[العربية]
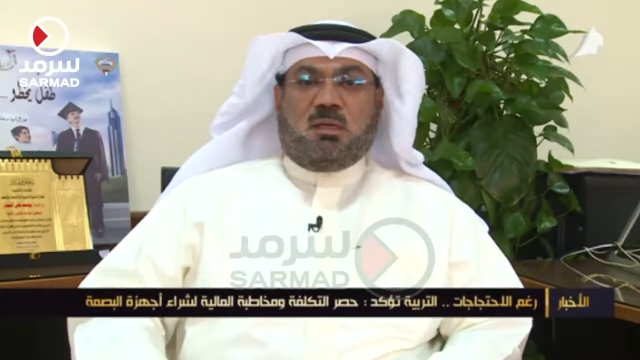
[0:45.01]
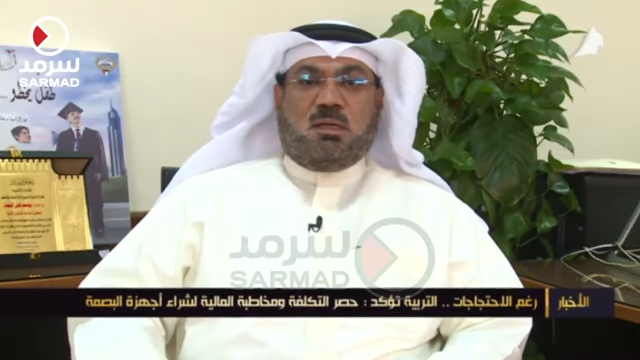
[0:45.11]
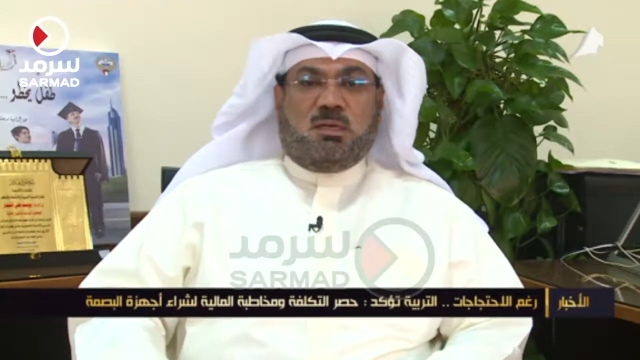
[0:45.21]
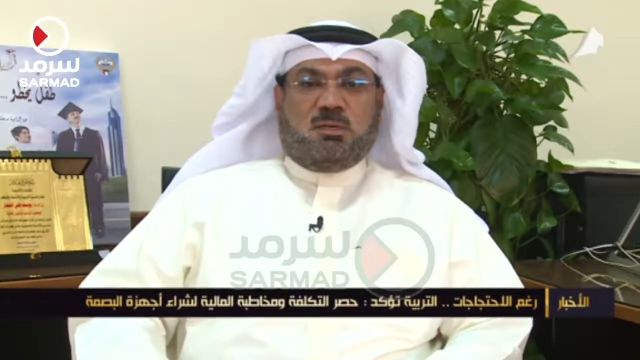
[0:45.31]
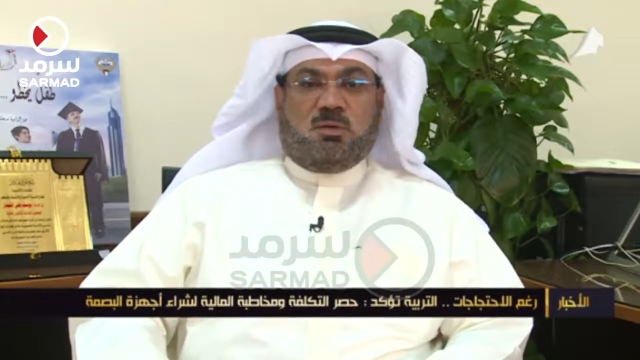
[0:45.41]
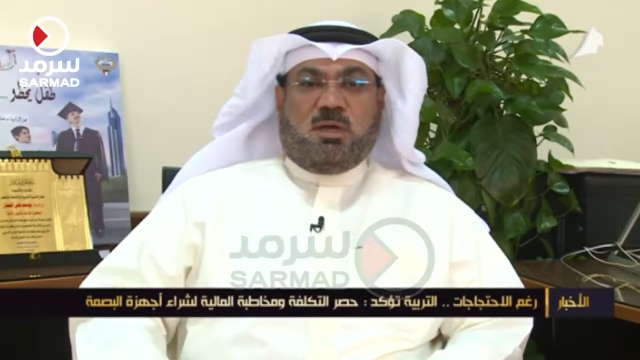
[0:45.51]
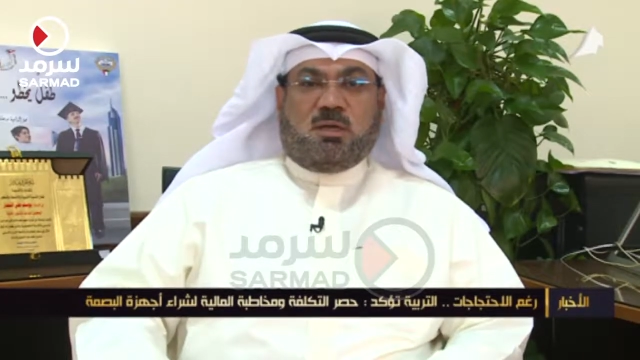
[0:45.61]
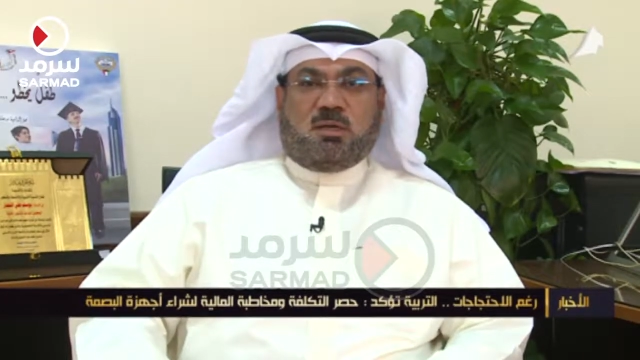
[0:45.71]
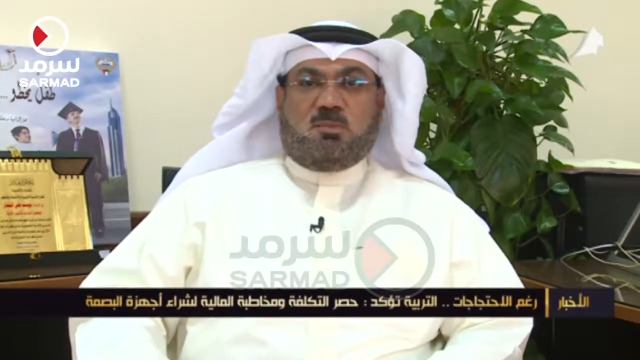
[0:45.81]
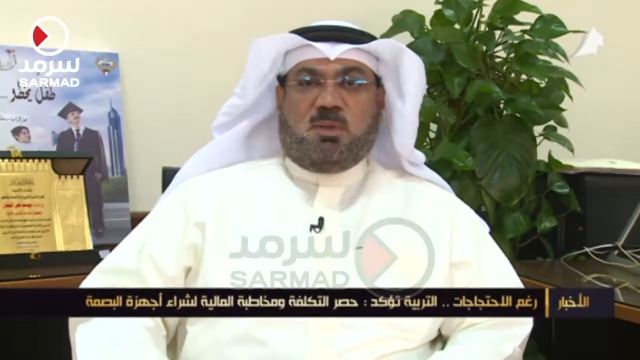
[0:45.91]
لديوان
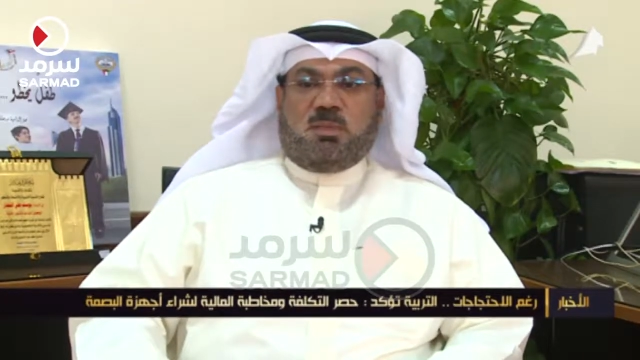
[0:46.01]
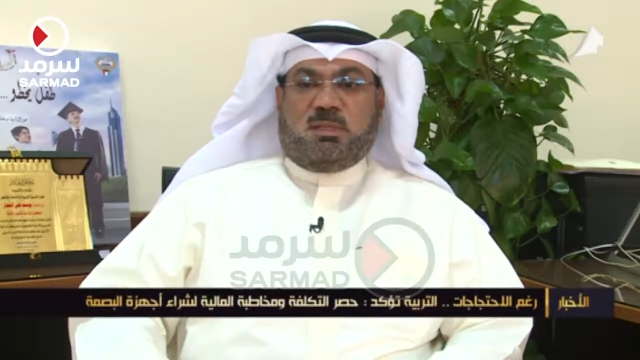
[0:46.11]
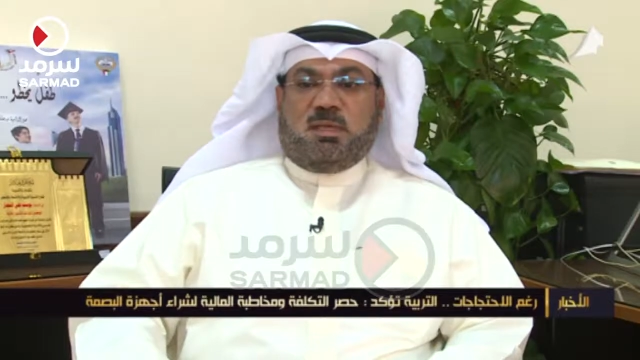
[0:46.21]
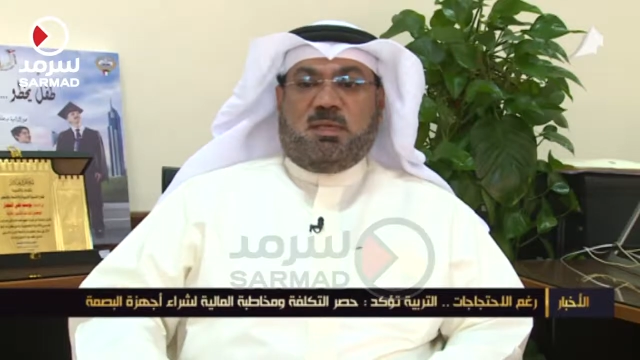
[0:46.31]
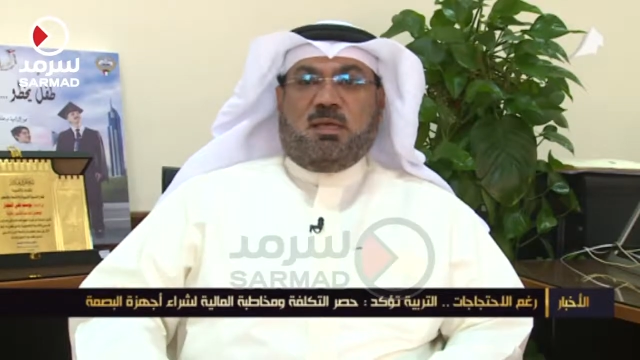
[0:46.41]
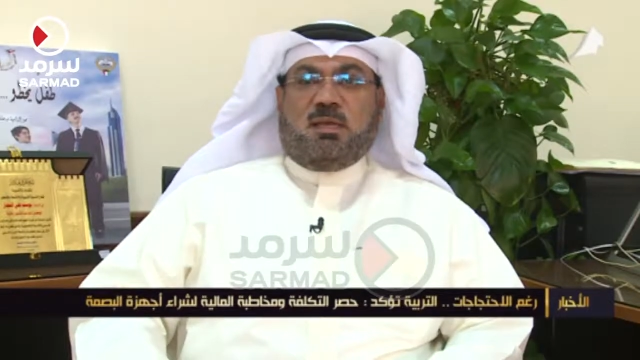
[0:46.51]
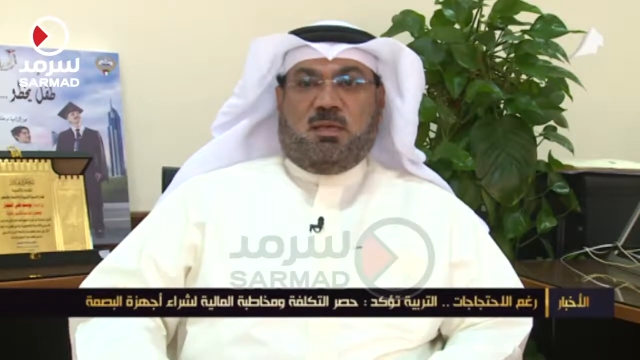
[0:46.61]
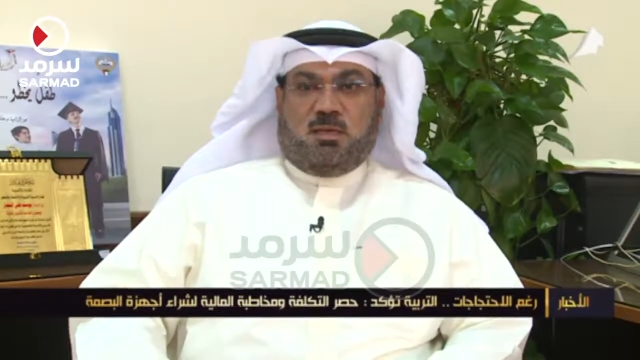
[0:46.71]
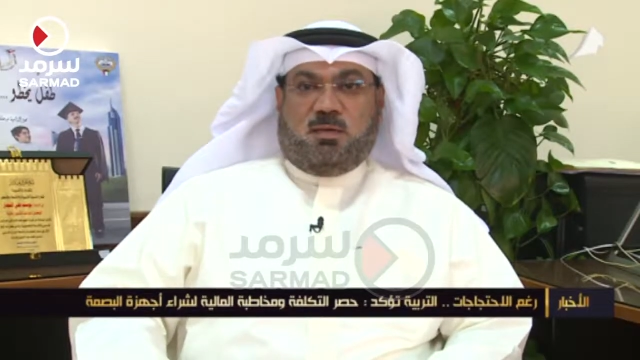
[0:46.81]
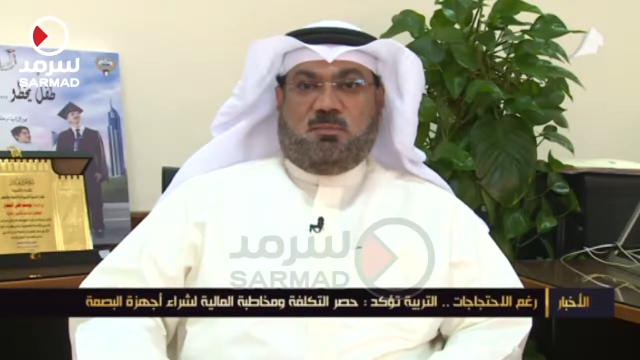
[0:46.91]
الخدمة المدنية
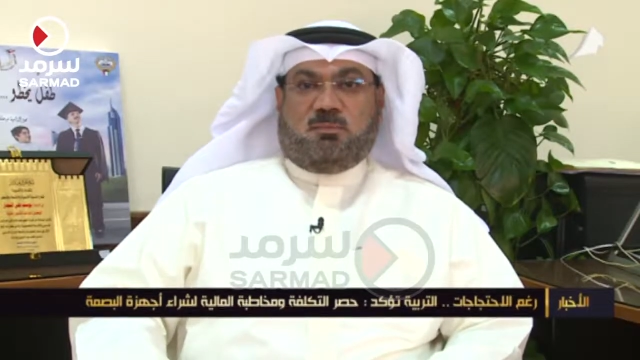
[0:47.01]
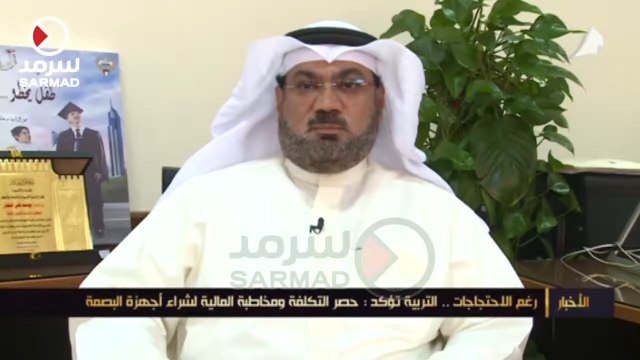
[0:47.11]
للعلم